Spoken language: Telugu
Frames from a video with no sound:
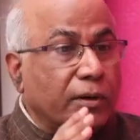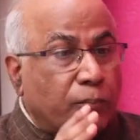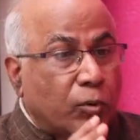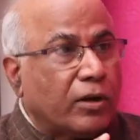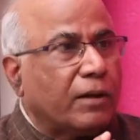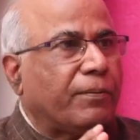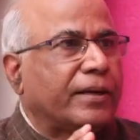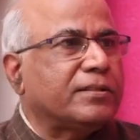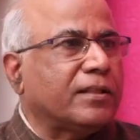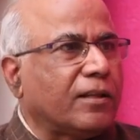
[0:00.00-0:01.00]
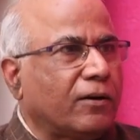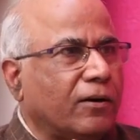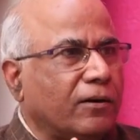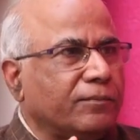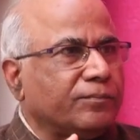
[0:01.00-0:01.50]
ఇప్పుడున్న
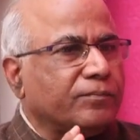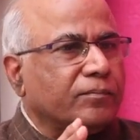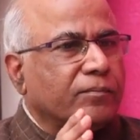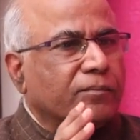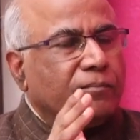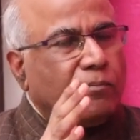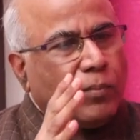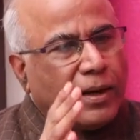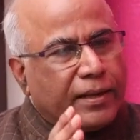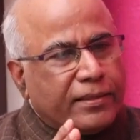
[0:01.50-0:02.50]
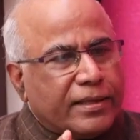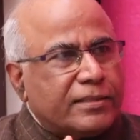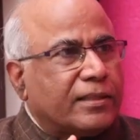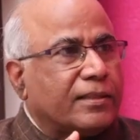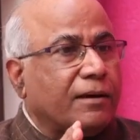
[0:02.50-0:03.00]
పరిస్థితిలో భారతీయ
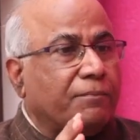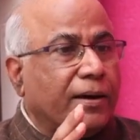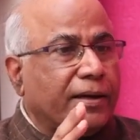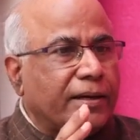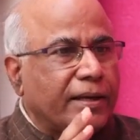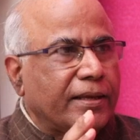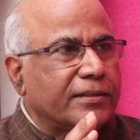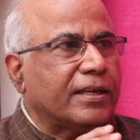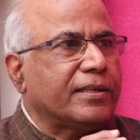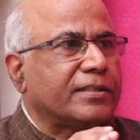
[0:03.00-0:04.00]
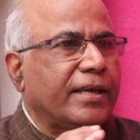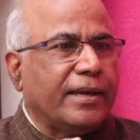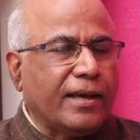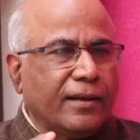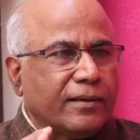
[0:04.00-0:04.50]
జనతా పార్టీ
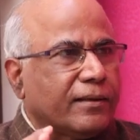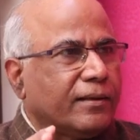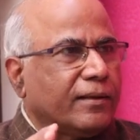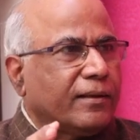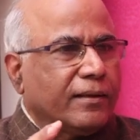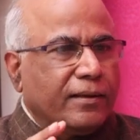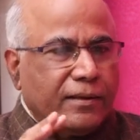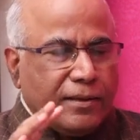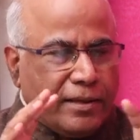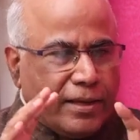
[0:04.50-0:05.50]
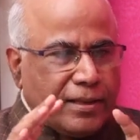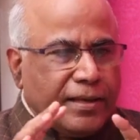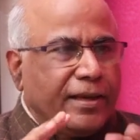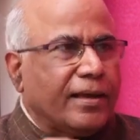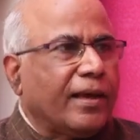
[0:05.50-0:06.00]
జనసేన
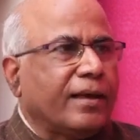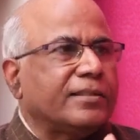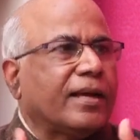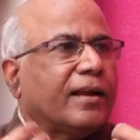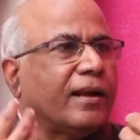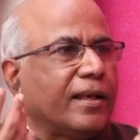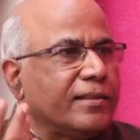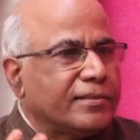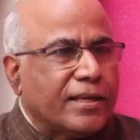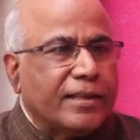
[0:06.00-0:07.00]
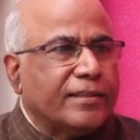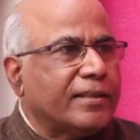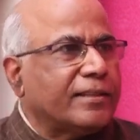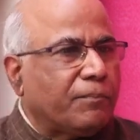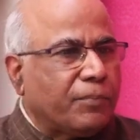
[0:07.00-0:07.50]
ఏదైనా జరగరాంది
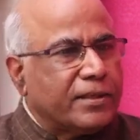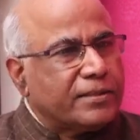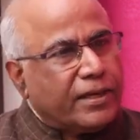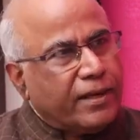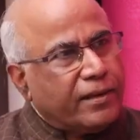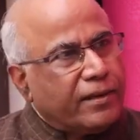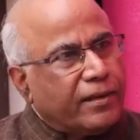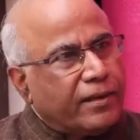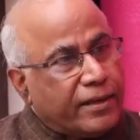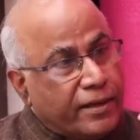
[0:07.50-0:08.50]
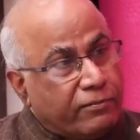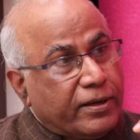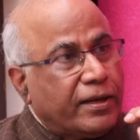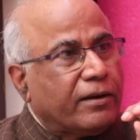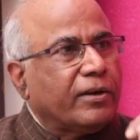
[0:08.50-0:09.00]
జరిగితే తప్పనిచ్చి
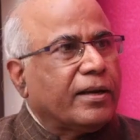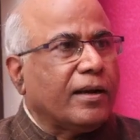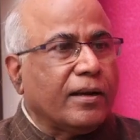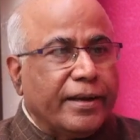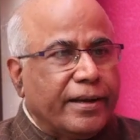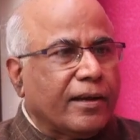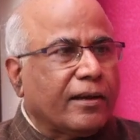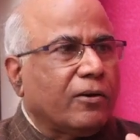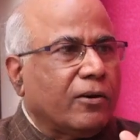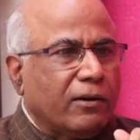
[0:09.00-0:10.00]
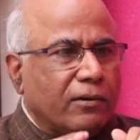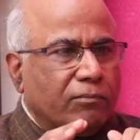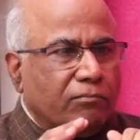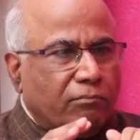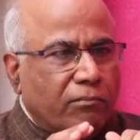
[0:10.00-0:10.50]
ఇరవై ఇరవై నాలుగు ఎన్నికల్లో
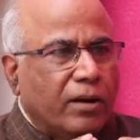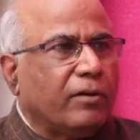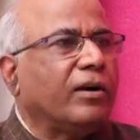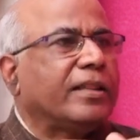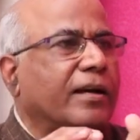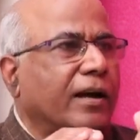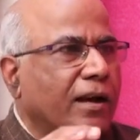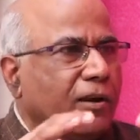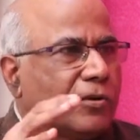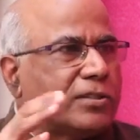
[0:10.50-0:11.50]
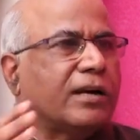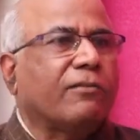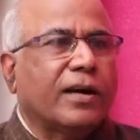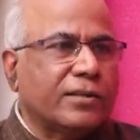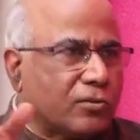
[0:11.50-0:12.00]
మేము అధికారంలో వచ్చే
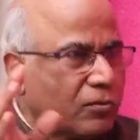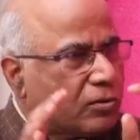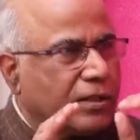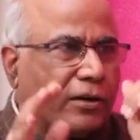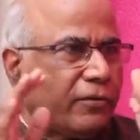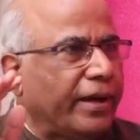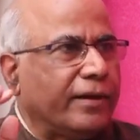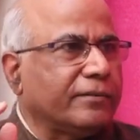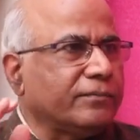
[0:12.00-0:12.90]
అవకాశం తక్కువే